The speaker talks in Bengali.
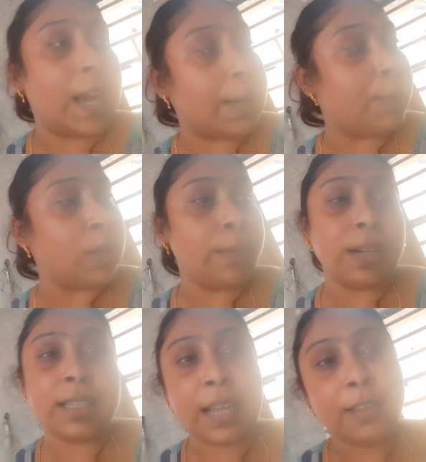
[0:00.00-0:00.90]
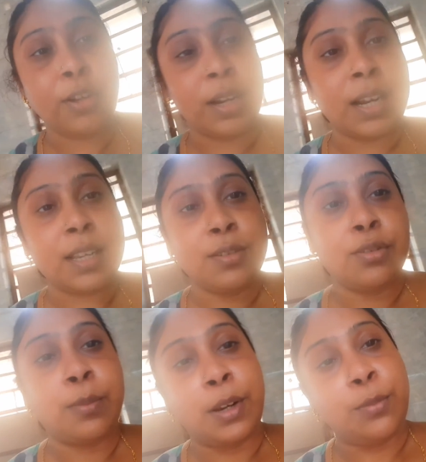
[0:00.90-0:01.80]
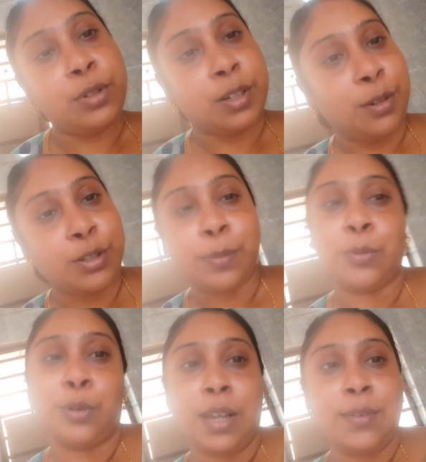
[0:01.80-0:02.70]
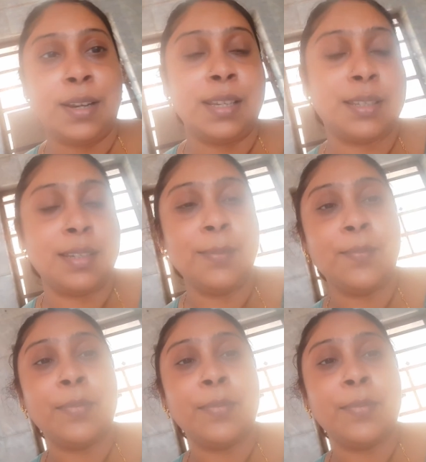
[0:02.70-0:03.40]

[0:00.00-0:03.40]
আর মোটামুটি যা দরকারের জন্য বেরোবো সেগুলো সব করেই ফেলেছি